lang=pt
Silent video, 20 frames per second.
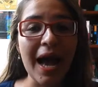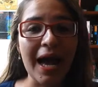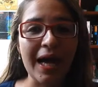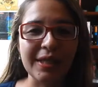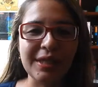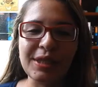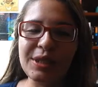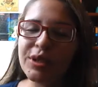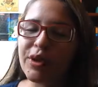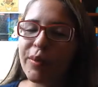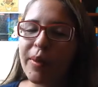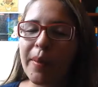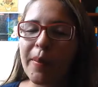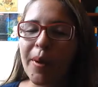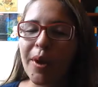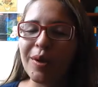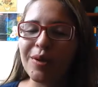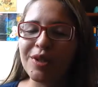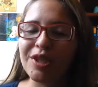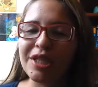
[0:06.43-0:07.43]
a gente
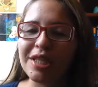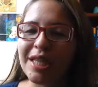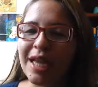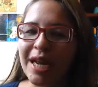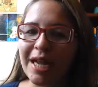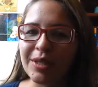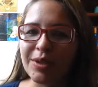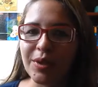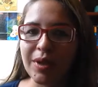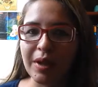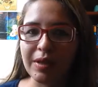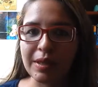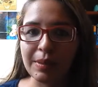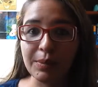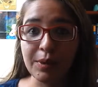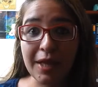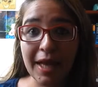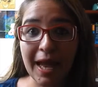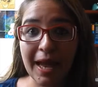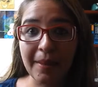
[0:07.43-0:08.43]
comemora o Dia Internacional da
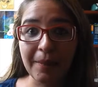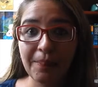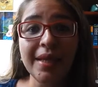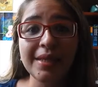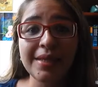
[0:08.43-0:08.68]
Mulher,